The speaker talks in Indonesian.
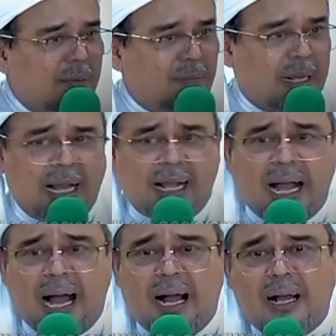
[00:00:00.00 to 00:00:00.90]
banyak,
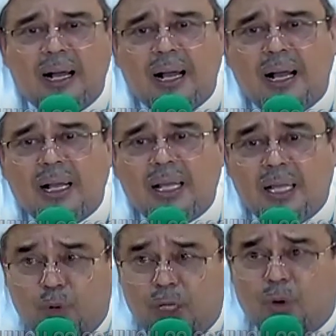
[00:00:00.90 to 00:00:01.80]
gak
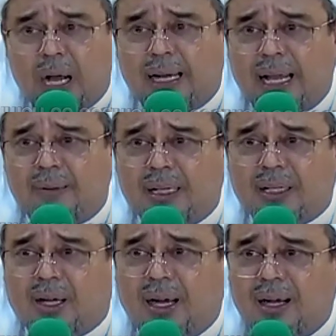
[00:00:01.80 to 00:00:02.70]
ibu-ibu ada yang begitu